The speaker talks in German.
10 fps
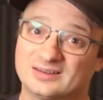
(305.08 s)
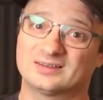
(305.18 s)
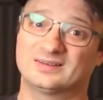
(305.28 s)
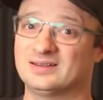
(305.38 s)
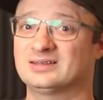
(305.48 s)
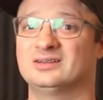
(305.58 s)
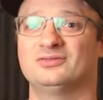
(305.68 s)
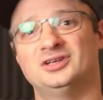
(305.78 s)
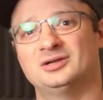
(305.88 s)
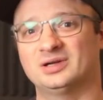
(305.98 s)
tatsächlich
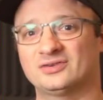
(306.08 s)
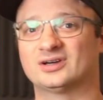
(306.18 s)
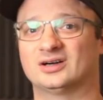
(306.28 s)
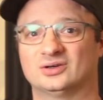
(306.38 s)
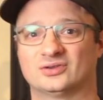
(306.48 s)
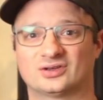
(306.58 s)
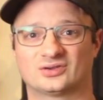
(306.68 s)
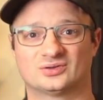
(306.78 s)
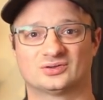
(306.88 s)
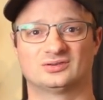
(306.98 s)
viel besser aus.
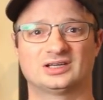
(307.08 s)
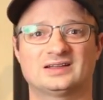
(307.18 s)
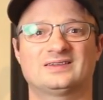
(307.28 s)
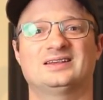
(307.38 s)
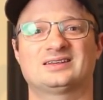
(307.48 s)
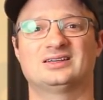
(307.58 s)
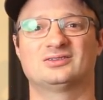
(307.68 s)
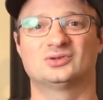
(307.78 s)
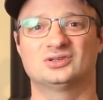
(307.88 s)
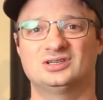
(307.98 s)
Also tatsächlich
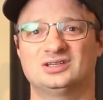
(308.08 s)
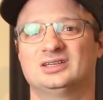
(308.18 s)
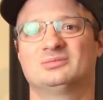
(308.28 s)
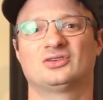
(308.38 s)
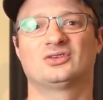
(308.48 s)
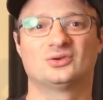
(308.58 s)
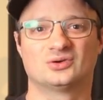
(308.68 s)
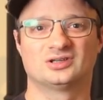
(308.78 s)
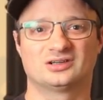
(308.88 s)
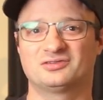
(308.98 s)
würden hier die
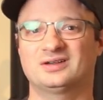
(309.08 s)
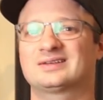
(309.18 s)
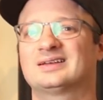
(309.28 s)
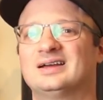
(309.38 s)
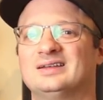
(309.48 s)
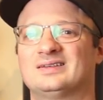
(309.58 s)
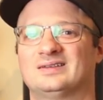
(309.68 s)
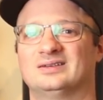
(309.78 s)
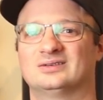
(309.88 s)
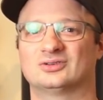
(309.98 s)
Emissionen dann fast
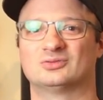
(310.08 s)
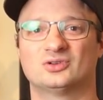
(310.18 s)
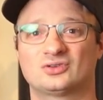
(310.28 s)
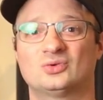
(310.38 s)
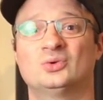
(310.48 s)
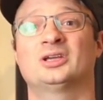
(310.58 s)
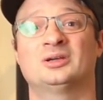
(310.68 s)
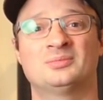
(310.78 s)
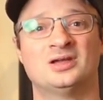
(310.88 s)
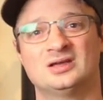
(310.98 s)
gleichziehen. Und ich muss
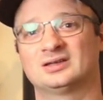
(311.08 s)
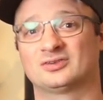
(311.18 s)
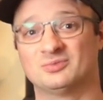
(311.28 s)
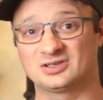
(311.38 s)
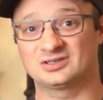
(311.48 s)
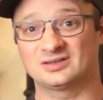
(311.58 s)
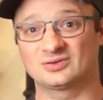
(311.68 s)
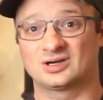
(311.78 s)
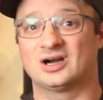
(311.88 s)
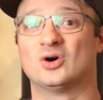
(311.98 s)
zugeben, dass mich das
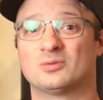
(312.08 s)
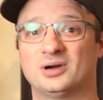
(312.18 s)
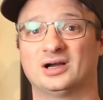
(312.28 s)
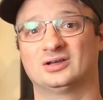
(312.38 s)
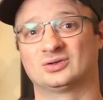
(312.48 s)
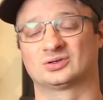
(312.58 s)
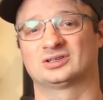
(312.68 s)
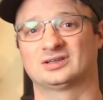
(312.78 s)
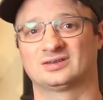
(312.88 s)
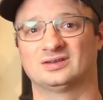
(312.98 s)
sogar auch beeindruckt
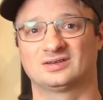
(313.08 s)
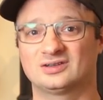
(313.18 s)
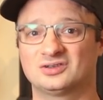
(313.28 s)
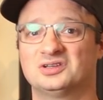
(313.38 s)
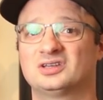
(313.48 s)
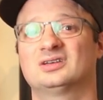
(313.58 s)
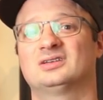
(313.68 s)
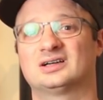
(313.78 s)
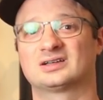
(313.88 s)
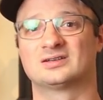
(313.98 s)
hat. Das hätte ich nicht
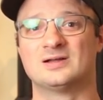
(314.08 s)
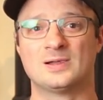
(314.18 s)
gedacht.